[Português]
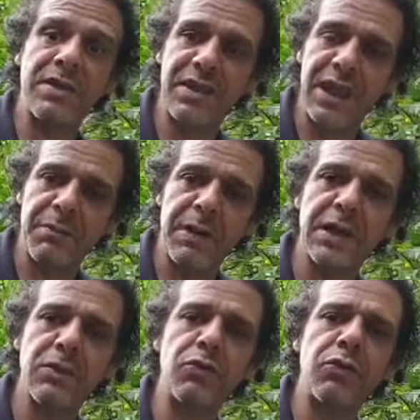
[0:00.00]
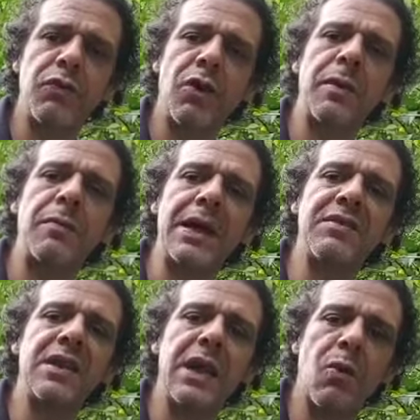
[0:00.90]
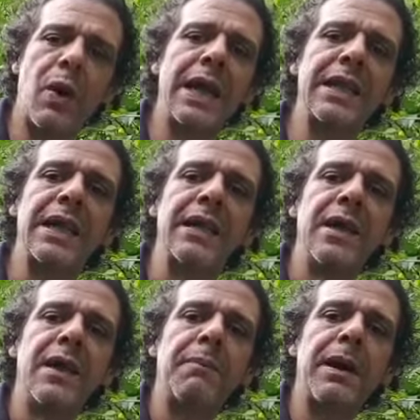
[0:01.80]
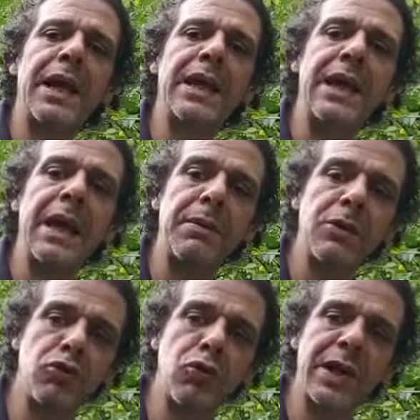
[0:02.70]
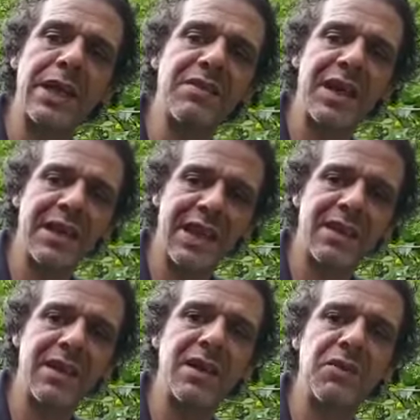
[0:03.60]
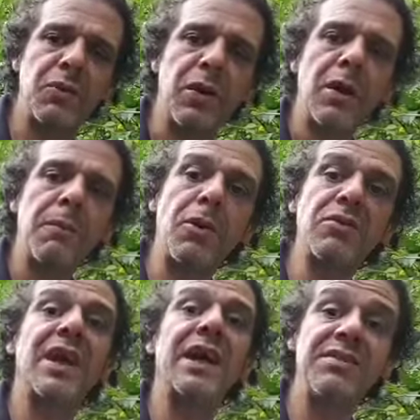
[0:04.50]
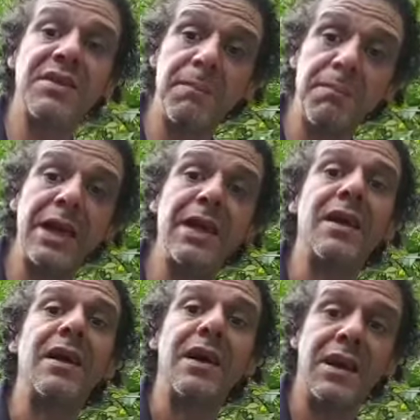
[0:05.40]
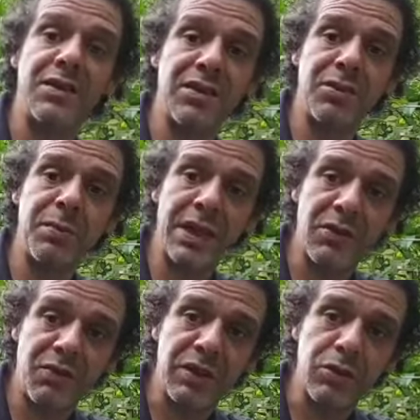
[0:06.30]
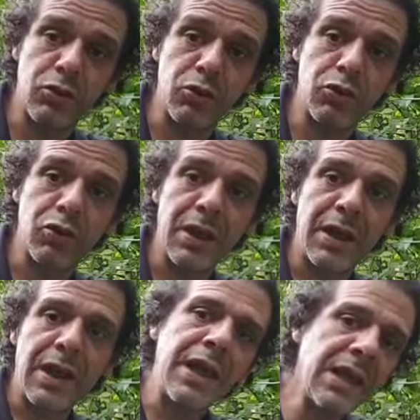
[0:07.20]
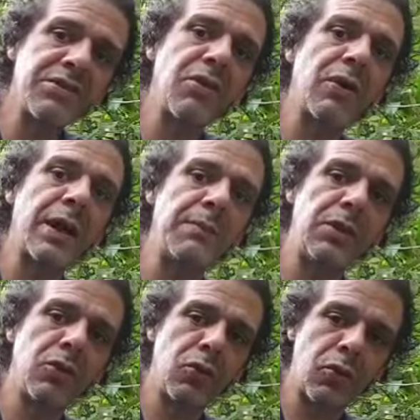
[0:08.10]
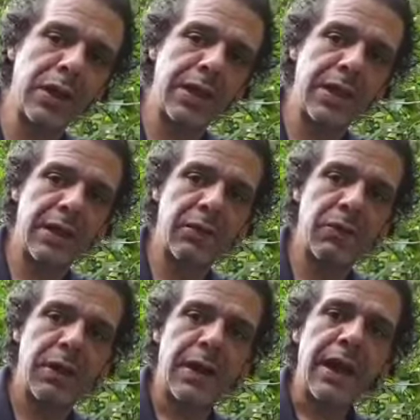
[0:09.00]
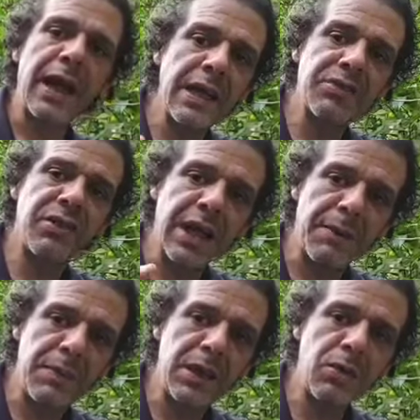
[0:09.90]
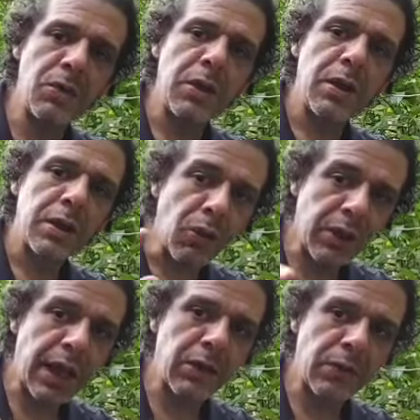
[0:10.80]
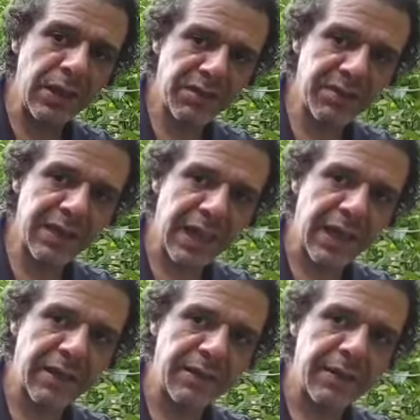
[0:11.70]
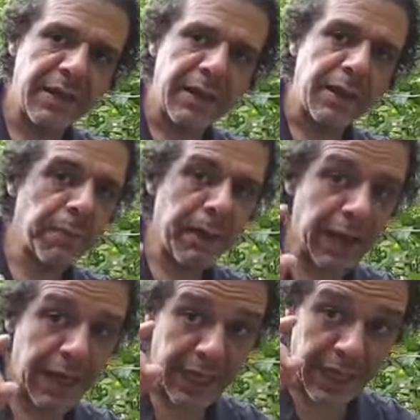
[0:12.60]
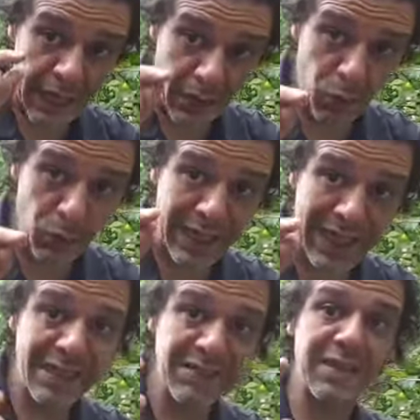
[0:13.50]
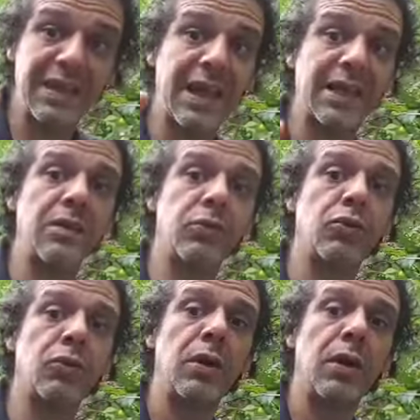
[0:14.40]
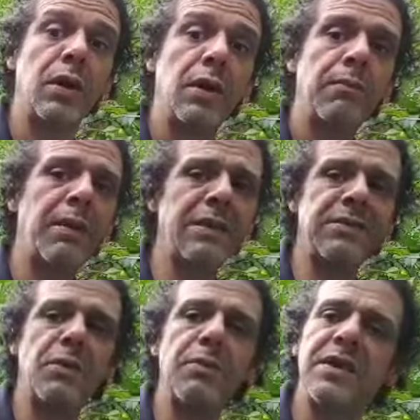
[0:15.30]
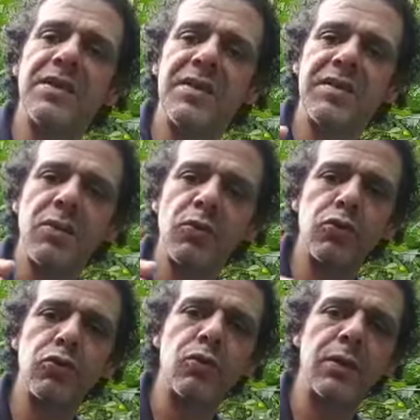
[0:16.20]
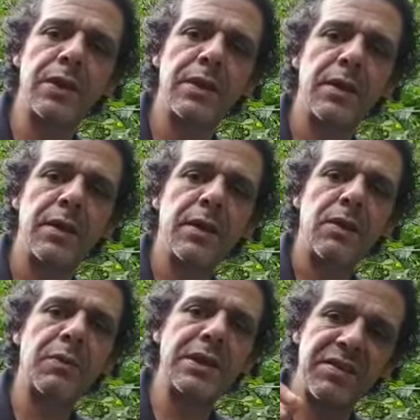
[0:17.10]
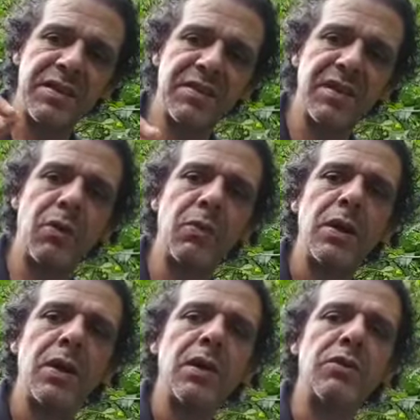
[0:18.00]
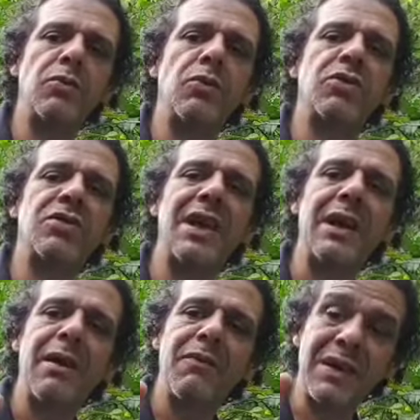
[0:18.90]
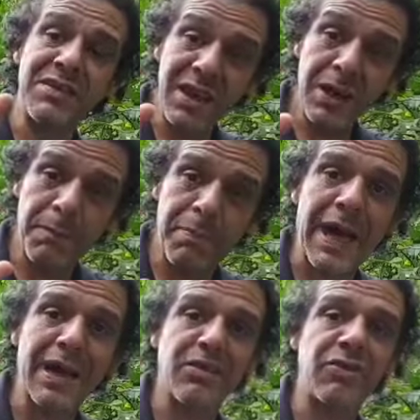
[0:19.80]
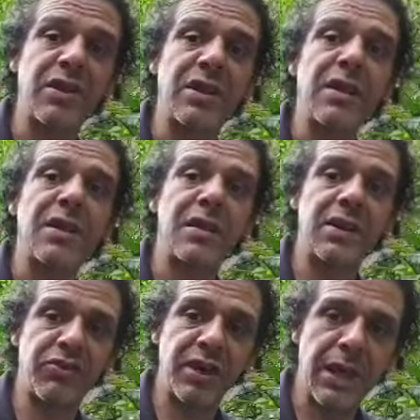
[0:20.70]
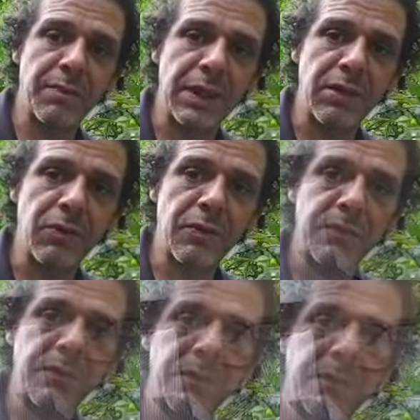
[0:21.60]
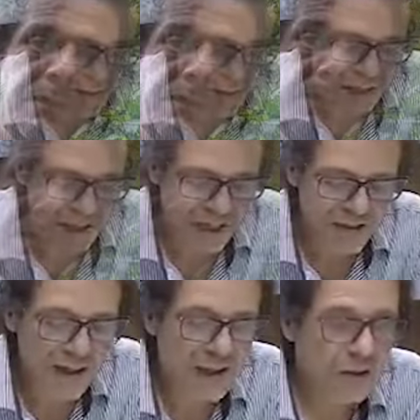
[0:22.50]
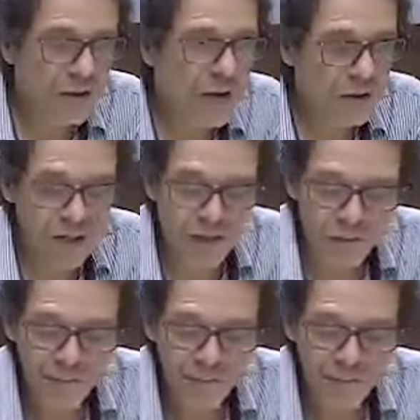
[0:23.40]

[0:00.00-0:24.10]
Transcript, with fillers: esses elementos de forma mais adequada para que a pessoa que ele está tratando possa receber esses benefícios. Este é o caminho do curandeiro. É este caminho que eu quero lhe ensinar. E para eu lhe ensinar isto, basta uma decisão sua, uma decisão de você fazer parte deste caminho. Aliás, ainda eu tenho aí